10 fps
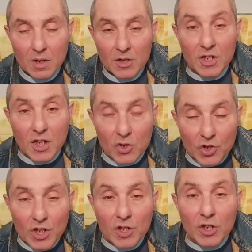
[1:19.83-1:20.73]

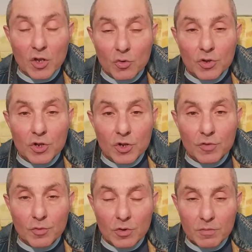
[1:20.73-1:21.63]
Денежка не дает
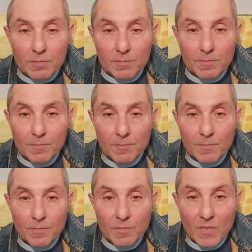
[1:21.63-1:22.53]
ничего.
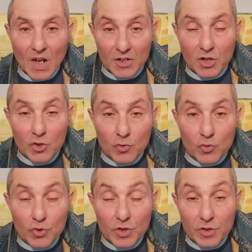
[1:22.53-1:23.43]
А
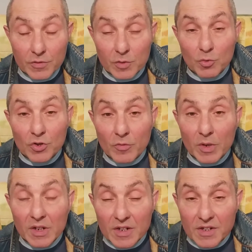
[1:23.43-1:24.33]
денежку же невозможно в
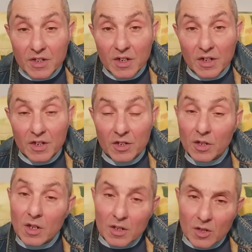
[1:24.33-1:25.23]
матрасике
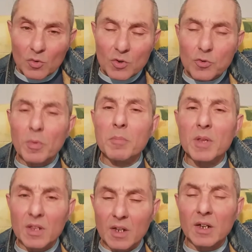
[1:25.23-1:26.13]
хранить. Не, ну особо
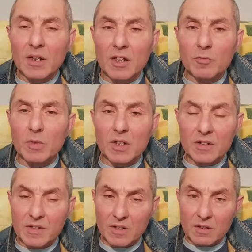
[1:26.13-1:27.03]
бедные хранят
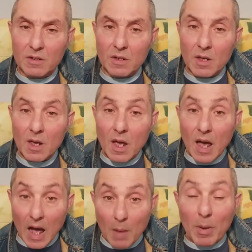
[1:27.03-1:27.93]
матрасики. матрасике.
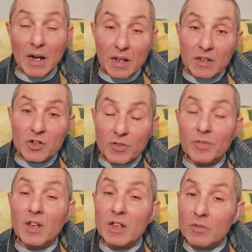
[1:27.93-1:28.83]
А богатые же
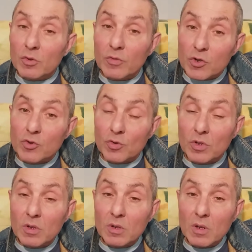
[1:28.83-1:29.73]
вкладывают во
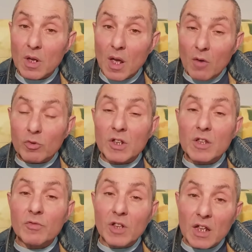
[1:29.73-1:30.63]
что-то. Вот
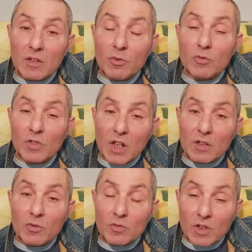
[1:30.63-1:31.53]
они вкладывают,
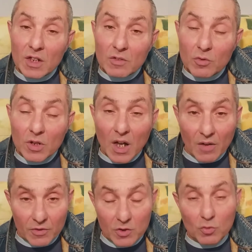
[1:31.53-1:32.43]
вкладывают, вкладывают,
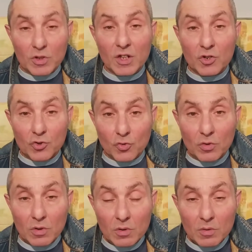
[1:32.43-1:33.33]
а в результате
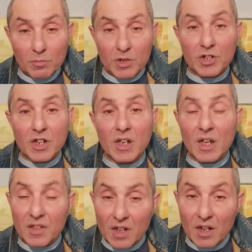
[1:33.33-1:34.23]
что? Пришли и
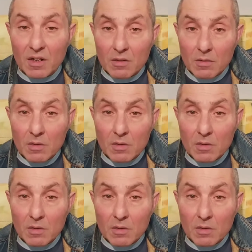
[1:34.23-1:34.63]
отняли.